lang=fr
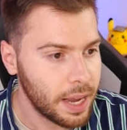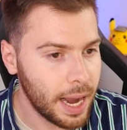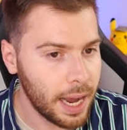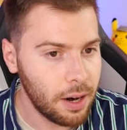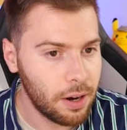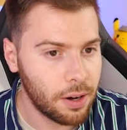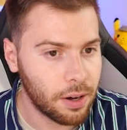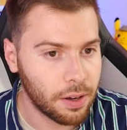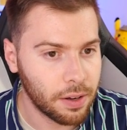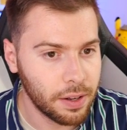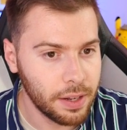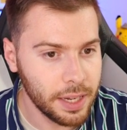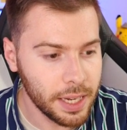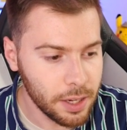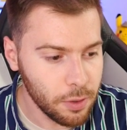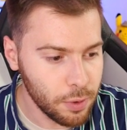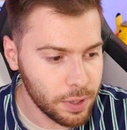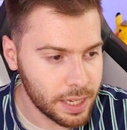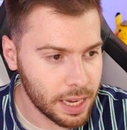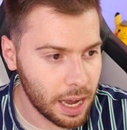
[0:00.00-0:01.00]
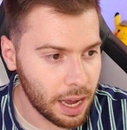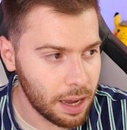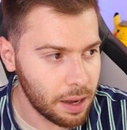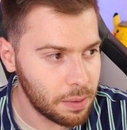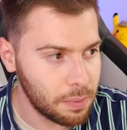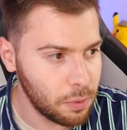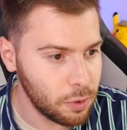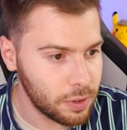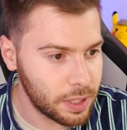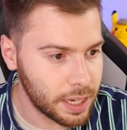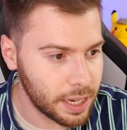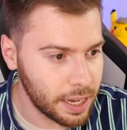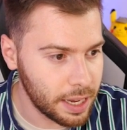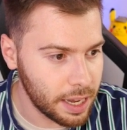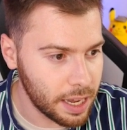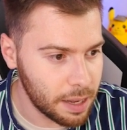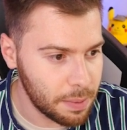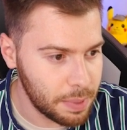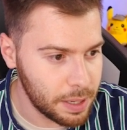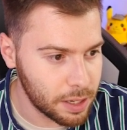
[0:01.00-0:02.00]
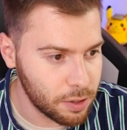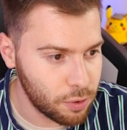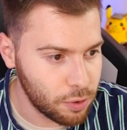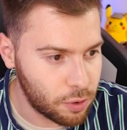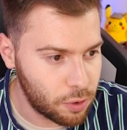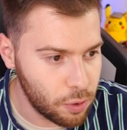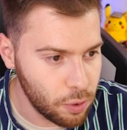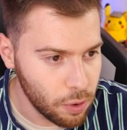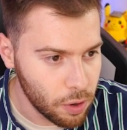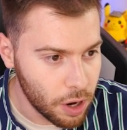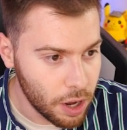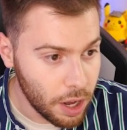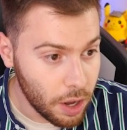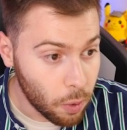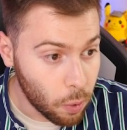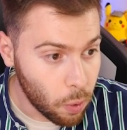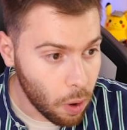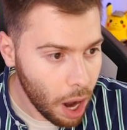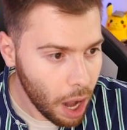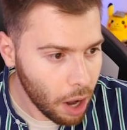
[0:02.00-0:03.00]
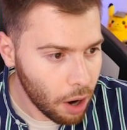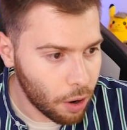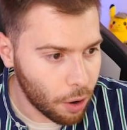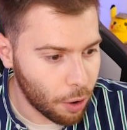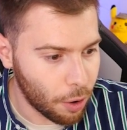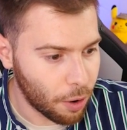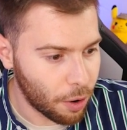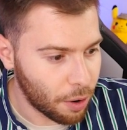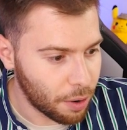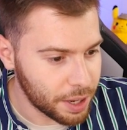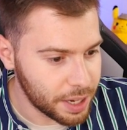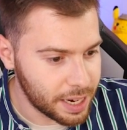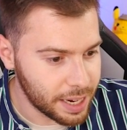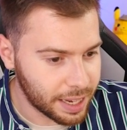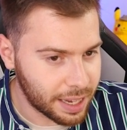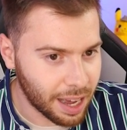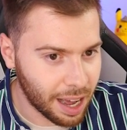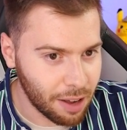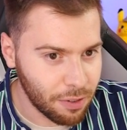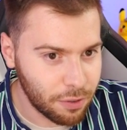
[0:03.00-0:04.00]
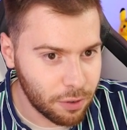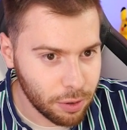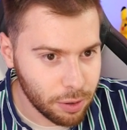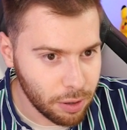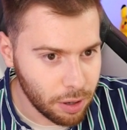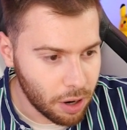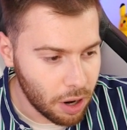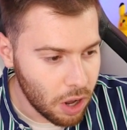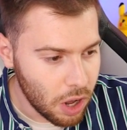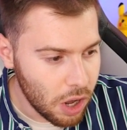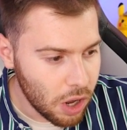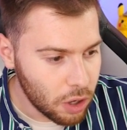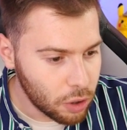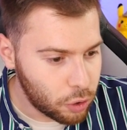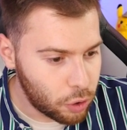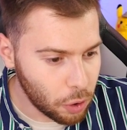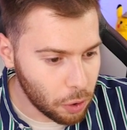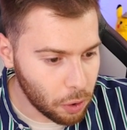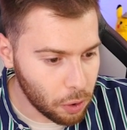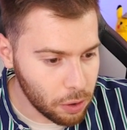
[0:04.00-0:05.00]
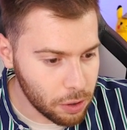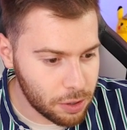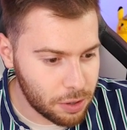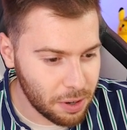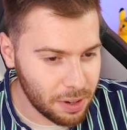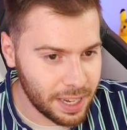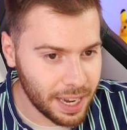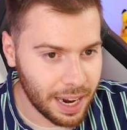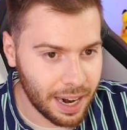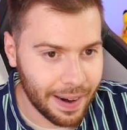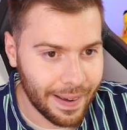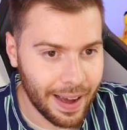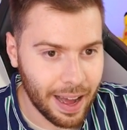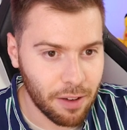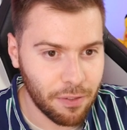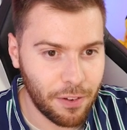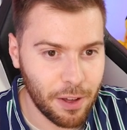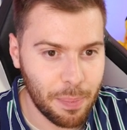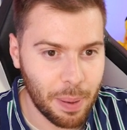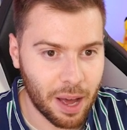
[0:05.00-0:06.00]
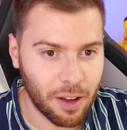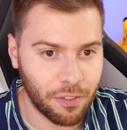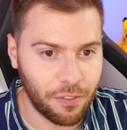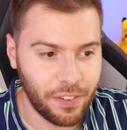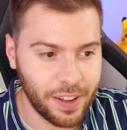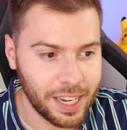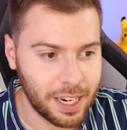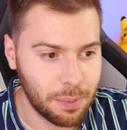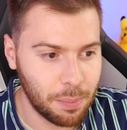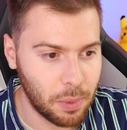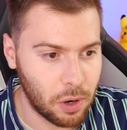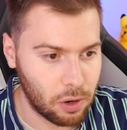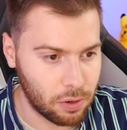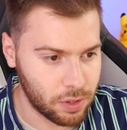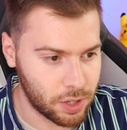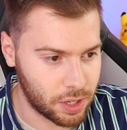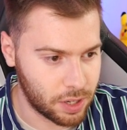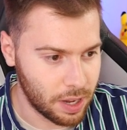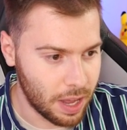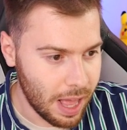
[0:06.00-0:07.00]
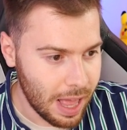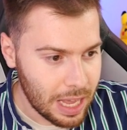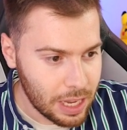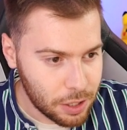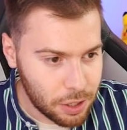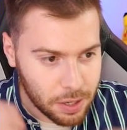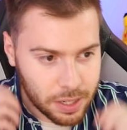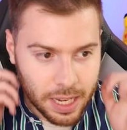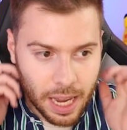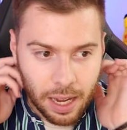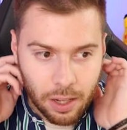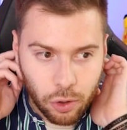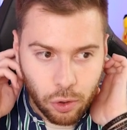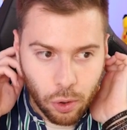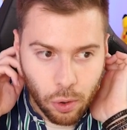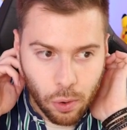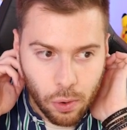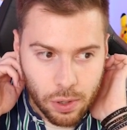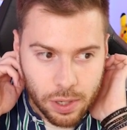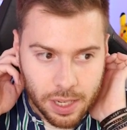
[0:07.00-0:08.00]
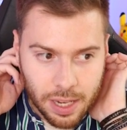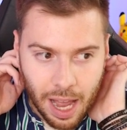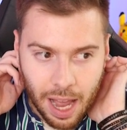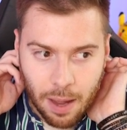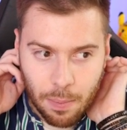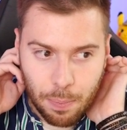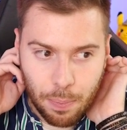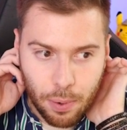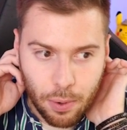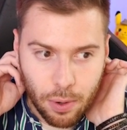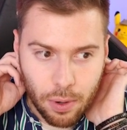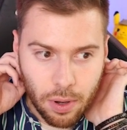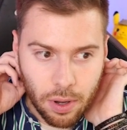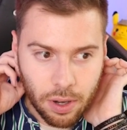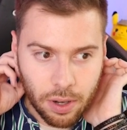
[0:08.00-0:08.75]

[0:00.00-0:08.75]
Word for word: Alors, il nous a montré, et eh bien du coup, waouh, il est grave cool Tauros de Galar, fait par Fake Mans. Ce serait un Tauros un peu...